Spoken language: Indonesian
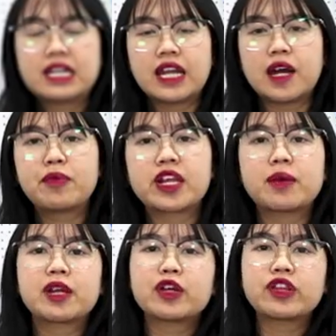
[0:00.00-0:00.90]
Nah,
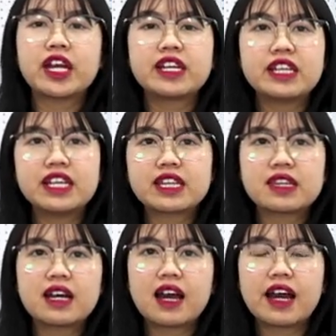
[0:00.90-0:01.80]
berita berikutnya nih, di
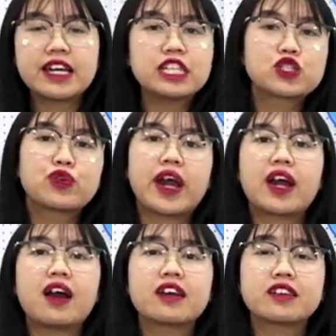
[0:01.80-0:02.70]
tengah isu
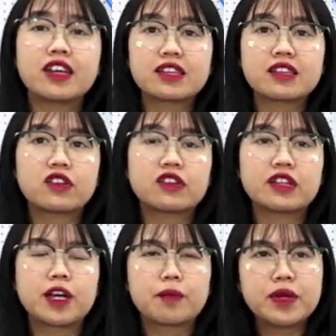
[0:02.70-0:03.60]
hengkangnya
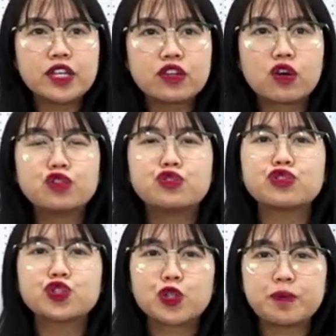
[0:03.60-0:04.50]
Tirone Del Pino,
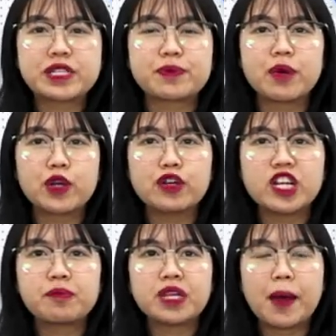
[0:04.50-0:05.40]
justru Persib Bandung
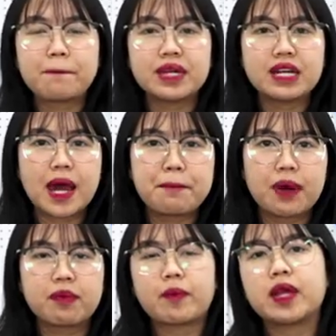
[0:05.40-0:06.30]
diam-diam
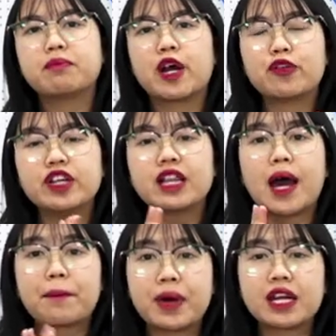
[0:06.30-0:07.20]
menambah pemain baru di
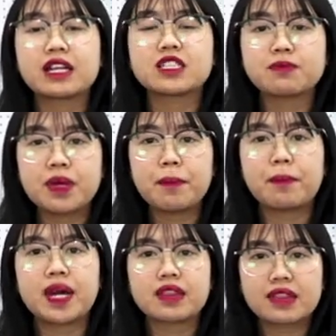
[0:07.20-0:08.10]
laman resmi
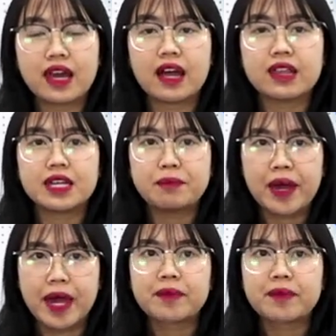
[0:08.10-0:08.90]
PT LIB.